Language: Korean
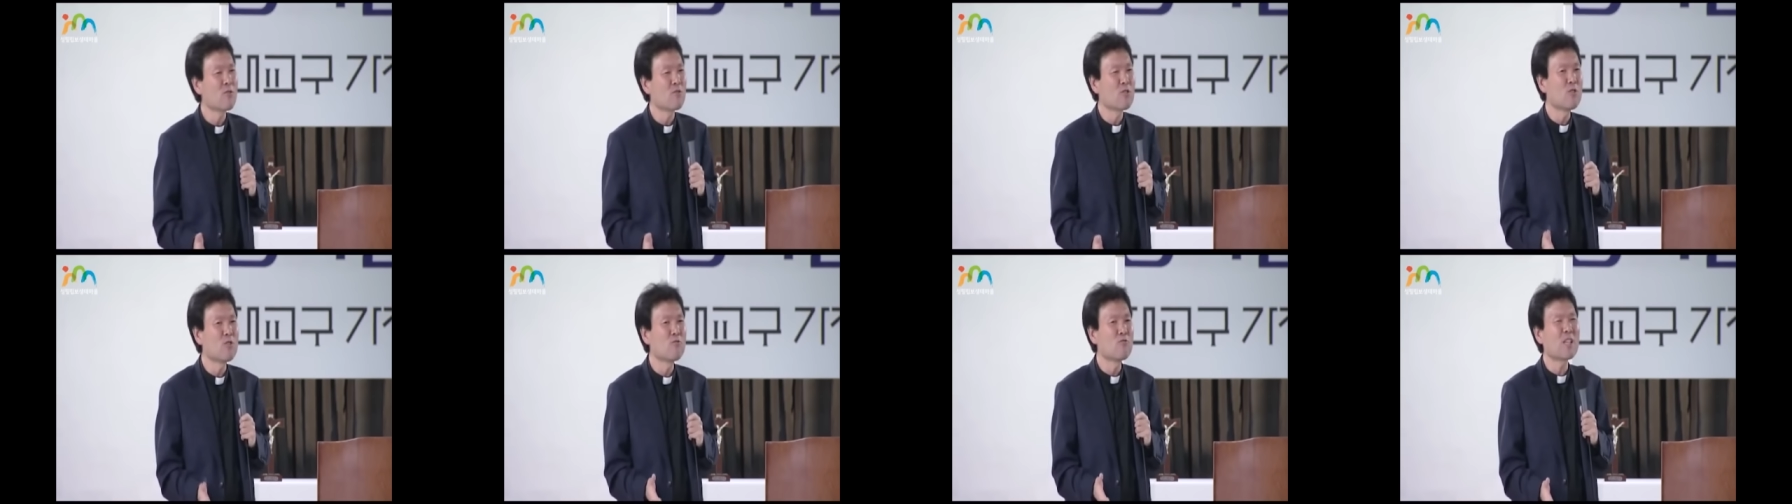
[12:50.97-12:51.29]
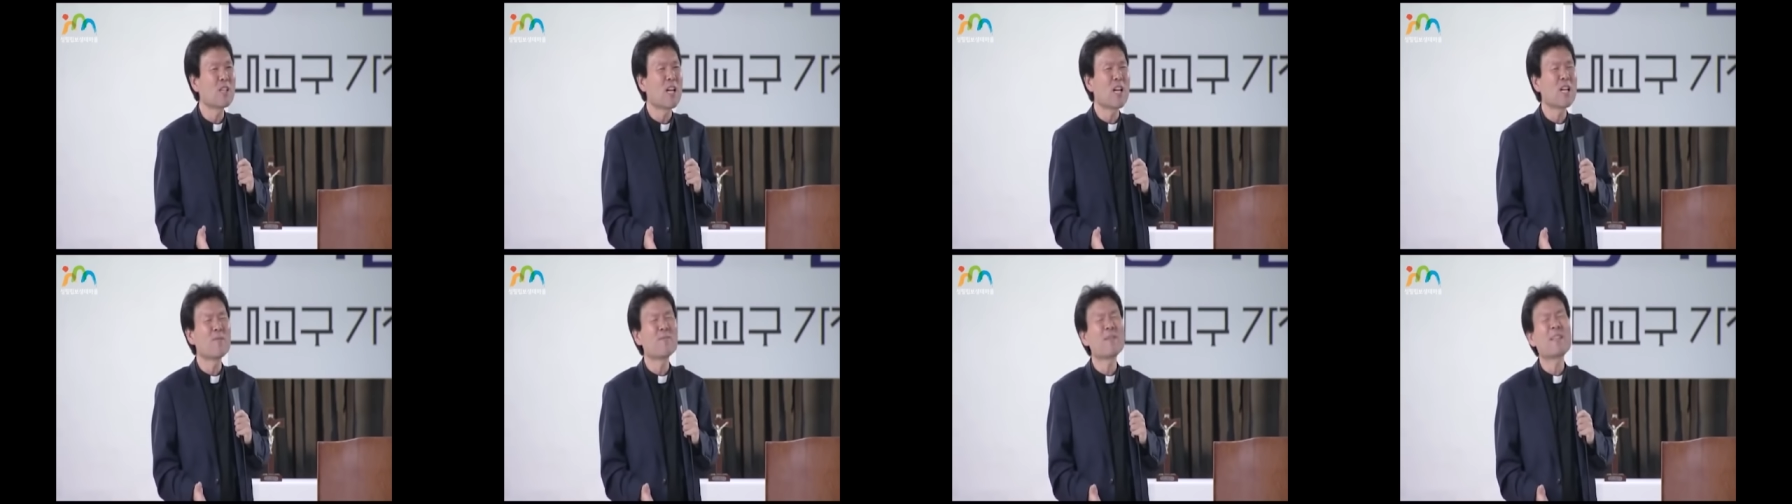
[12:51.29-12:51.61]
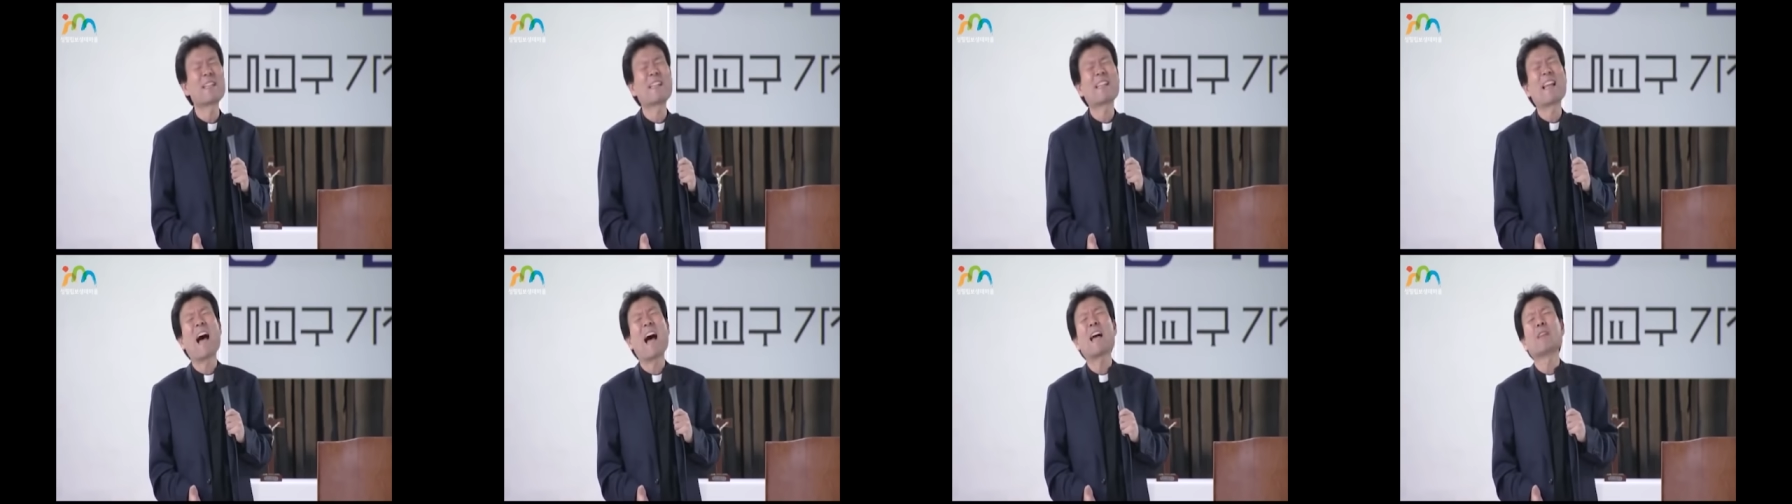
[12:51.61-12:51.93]
들고
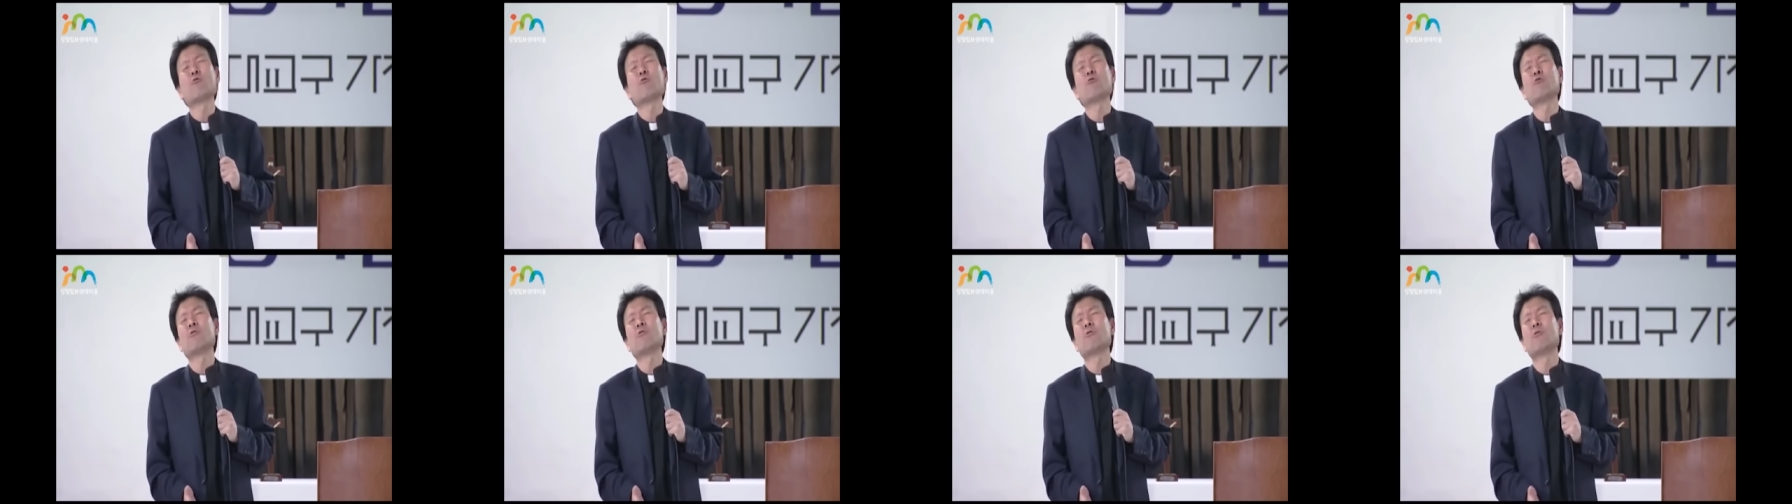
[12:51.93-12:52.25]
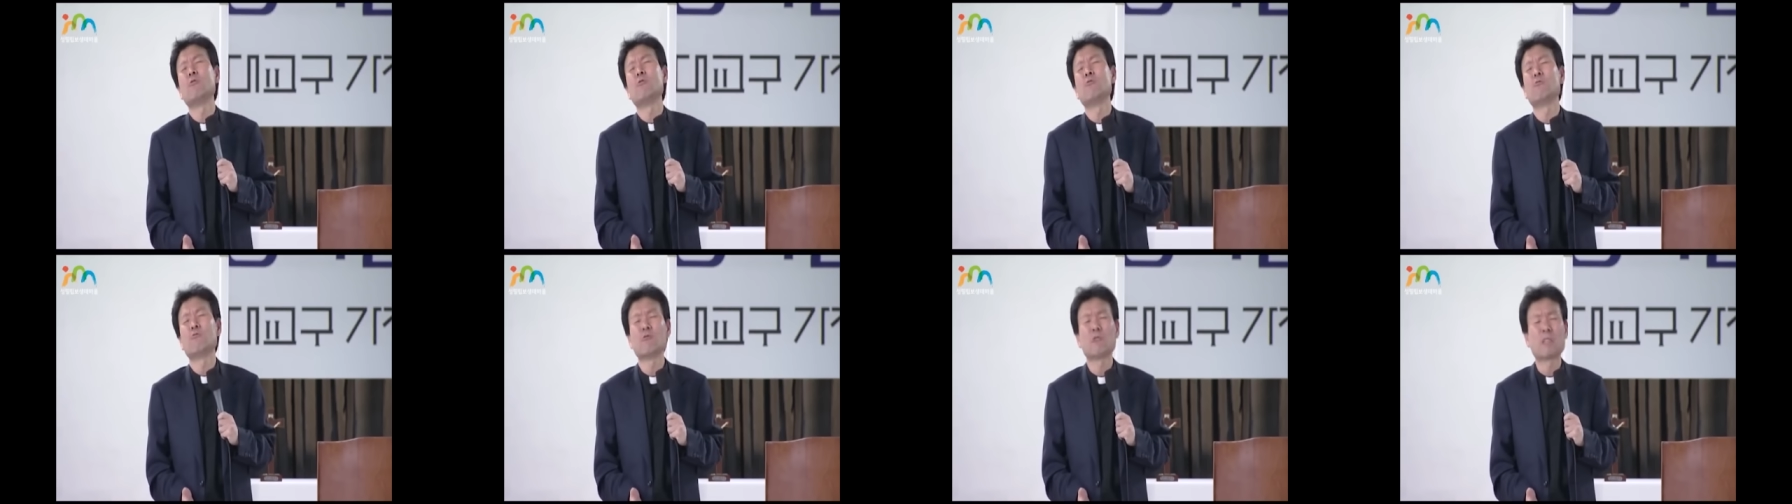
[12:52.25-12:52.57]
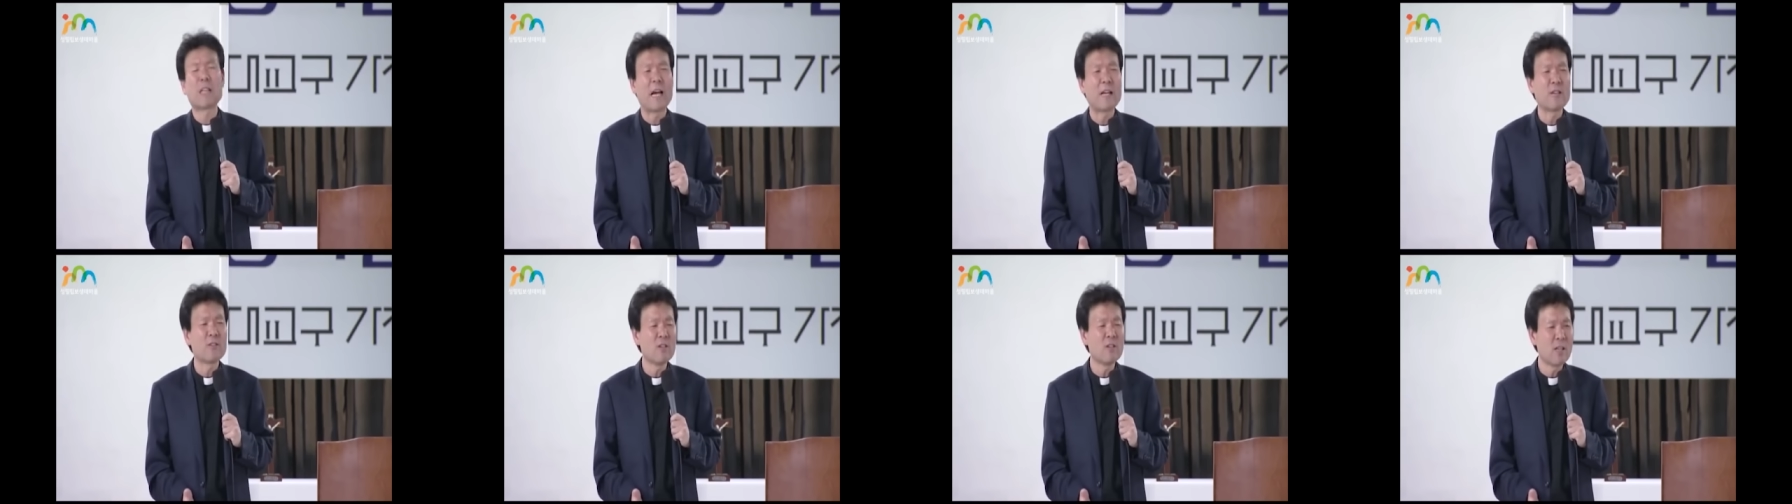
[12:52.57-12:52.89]
다니면 나도 들고
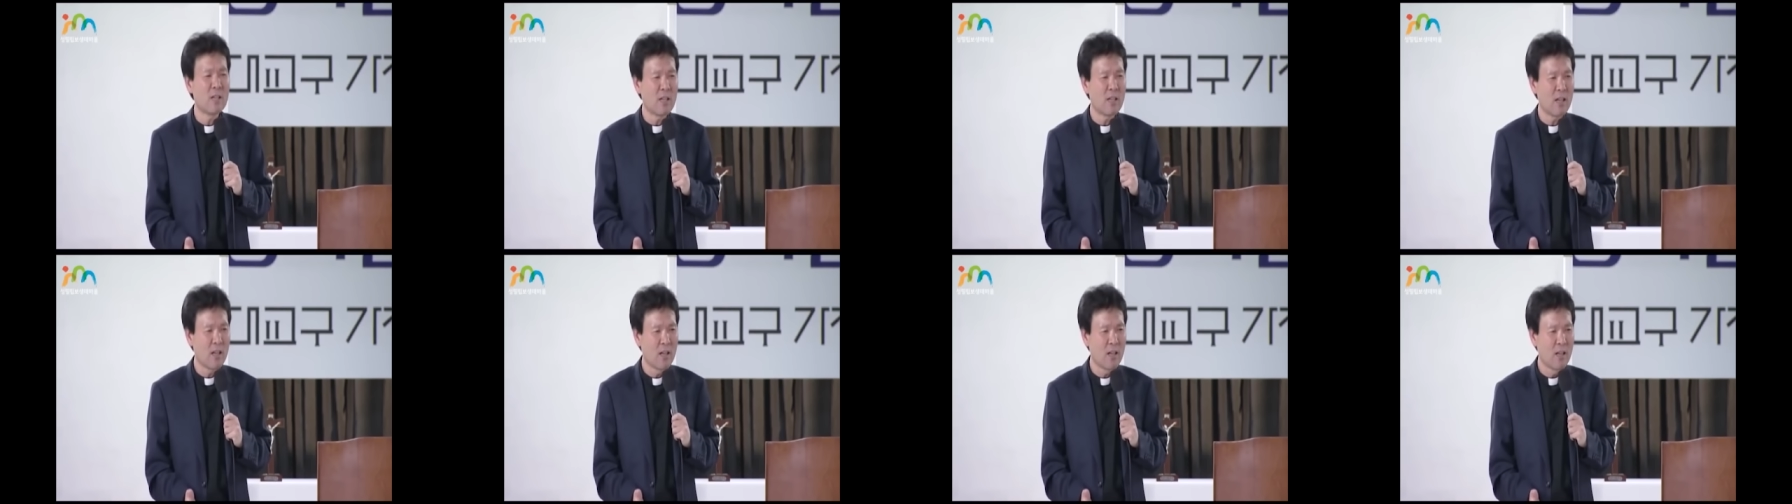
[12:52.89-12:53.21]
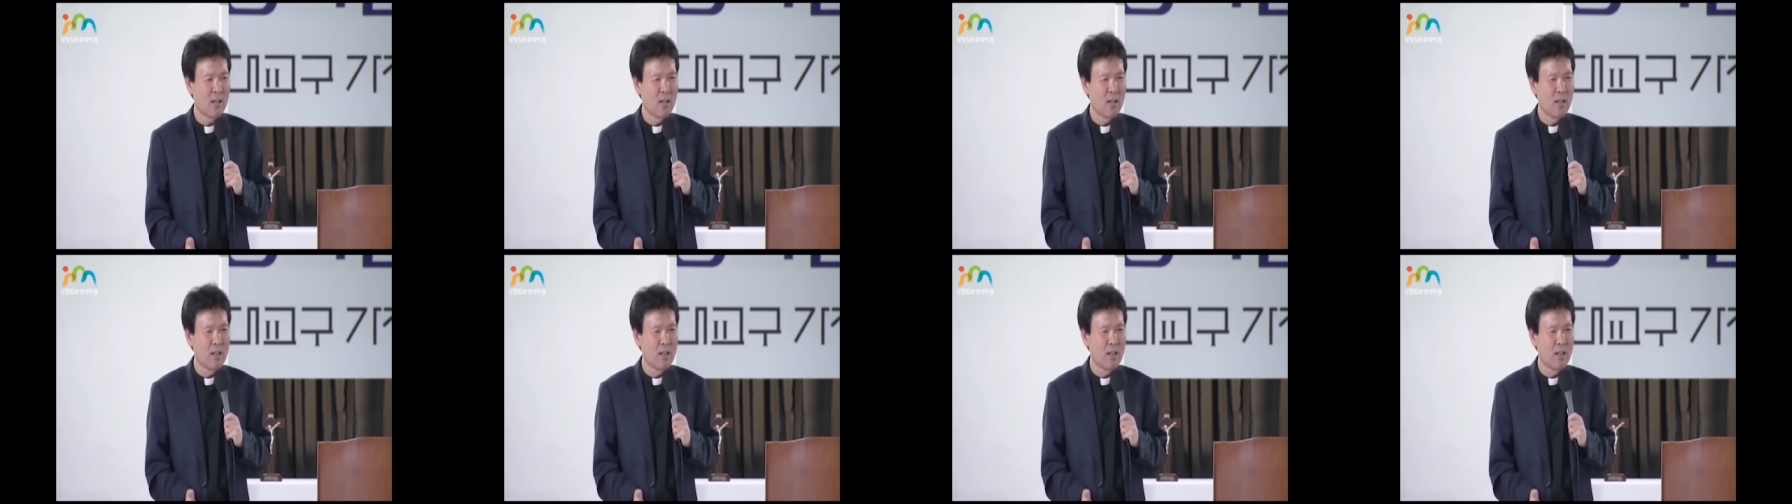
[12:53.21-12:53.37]
다녀야 돼.